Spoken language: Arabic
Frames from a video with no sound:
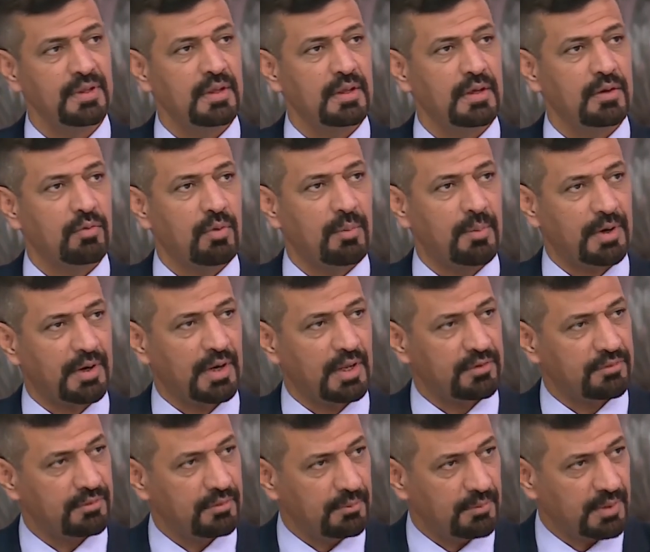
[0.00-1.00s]

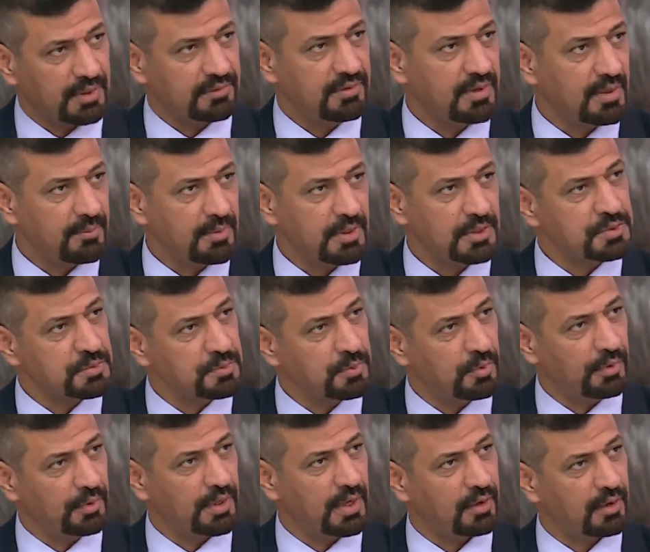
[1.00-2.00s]
ومرات مرتين
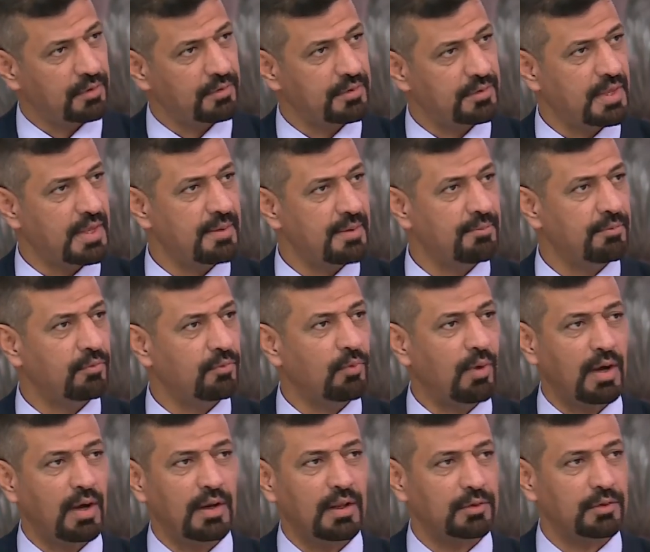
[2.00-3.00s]
بالاسبوع ياخذ دم
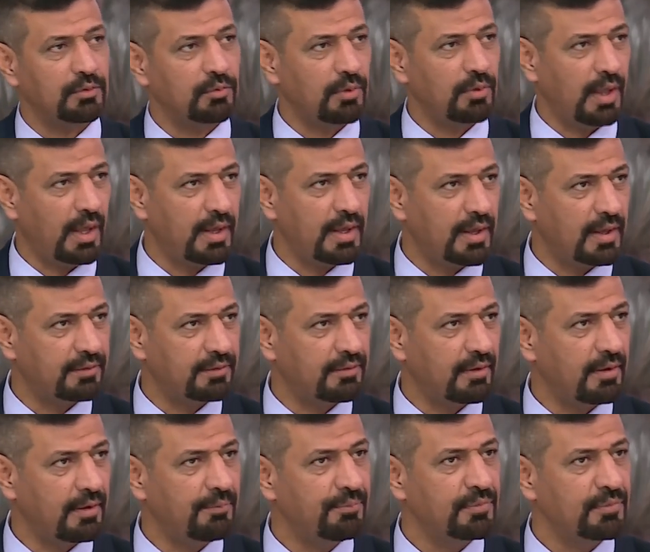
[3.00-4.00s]
وعلى طول
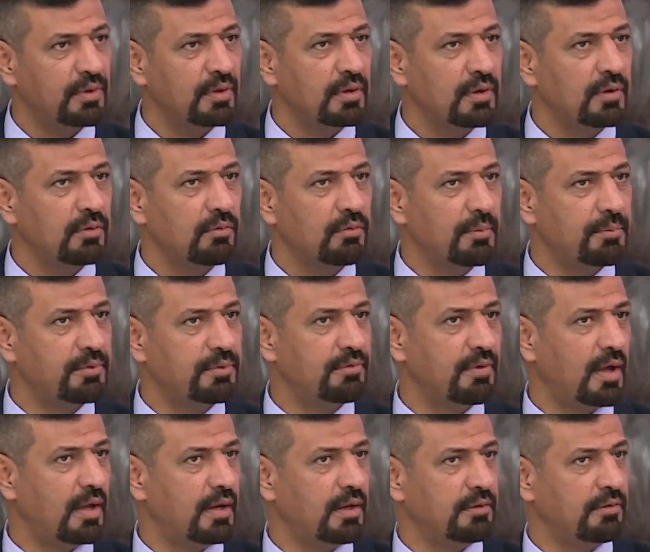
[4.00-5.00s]
حياته
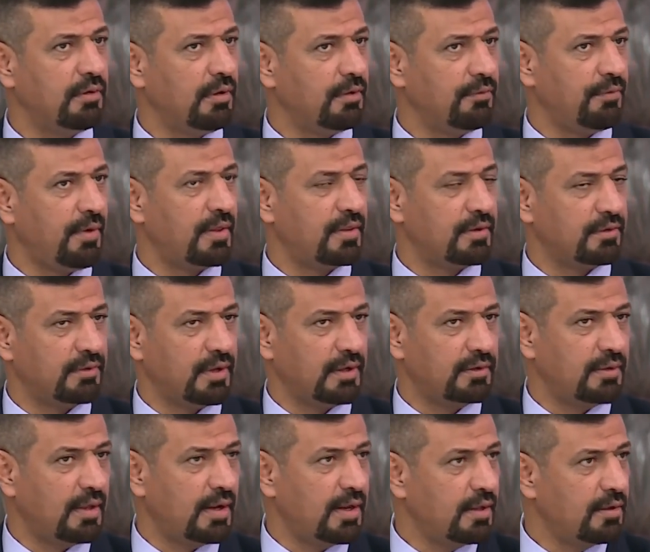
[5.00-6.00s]
وبالتالي تعرف حضرتك
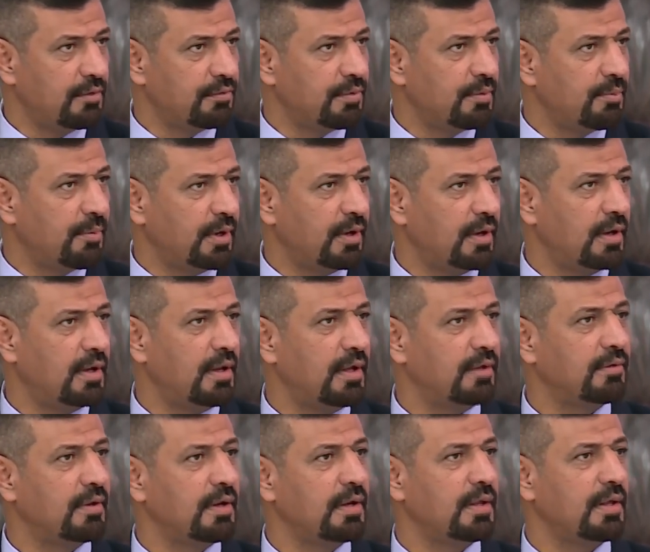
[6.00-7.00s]
تليف
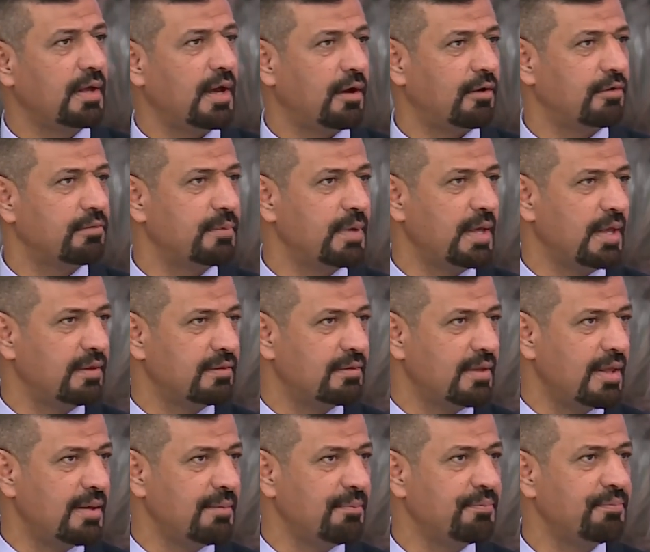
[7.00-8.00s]
المكانات اللي ياخذ بها
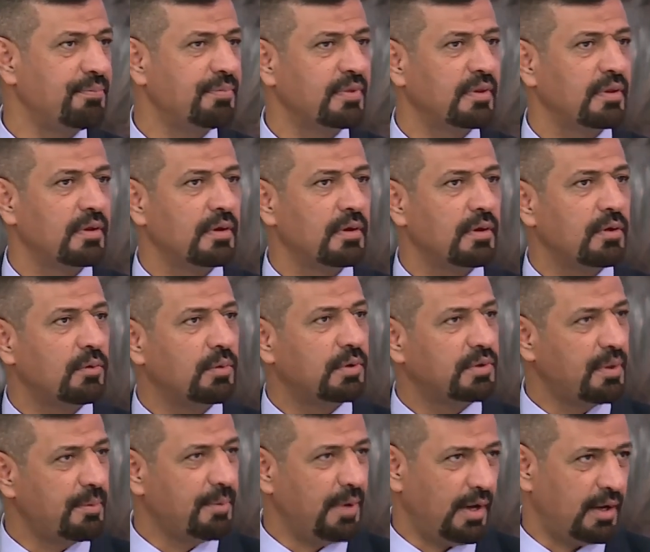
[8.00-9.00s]
الدم
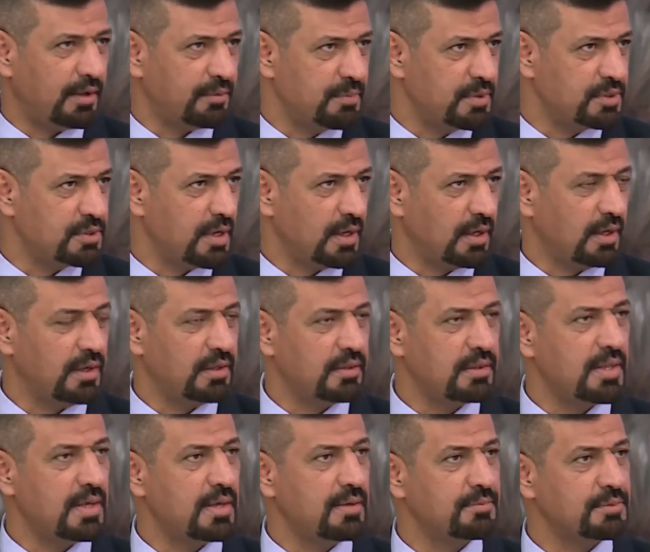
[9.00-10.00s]
وتبعات مشاكل
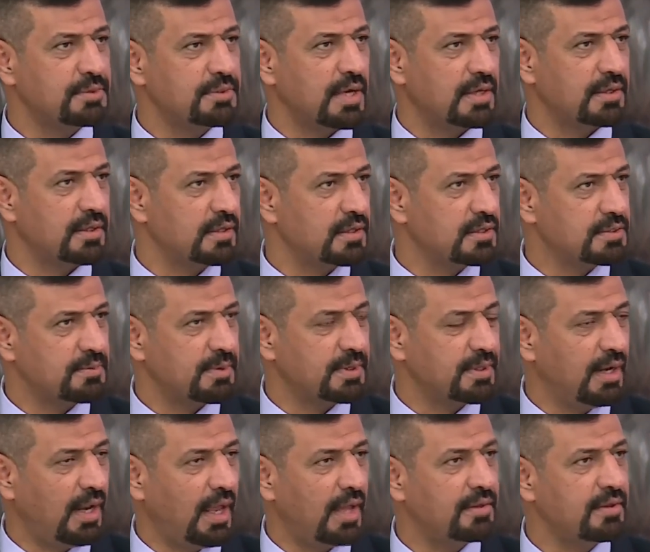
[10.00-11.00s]
الدم زياده نسبه
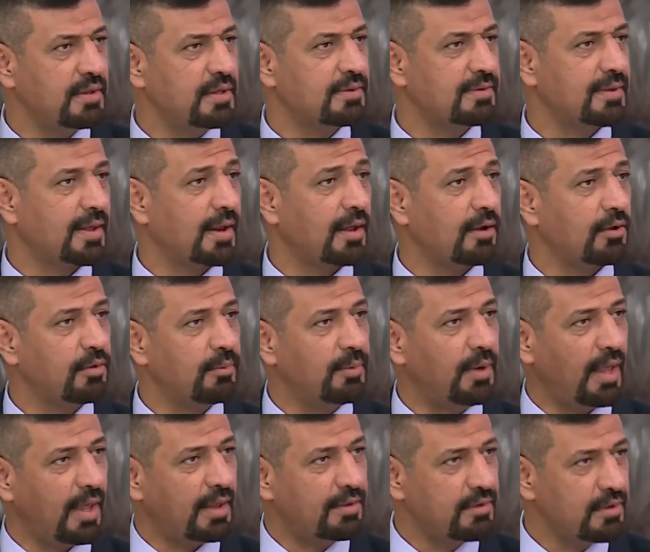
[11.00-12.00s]
الحديد تراكم
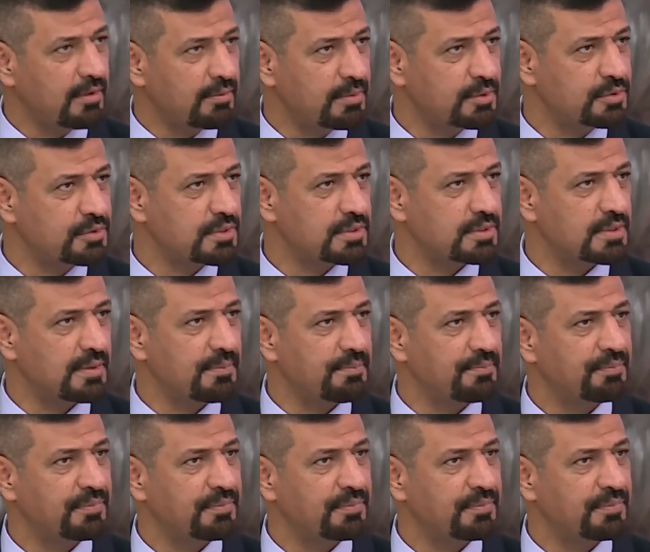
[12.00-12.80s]
الحديد بالجسم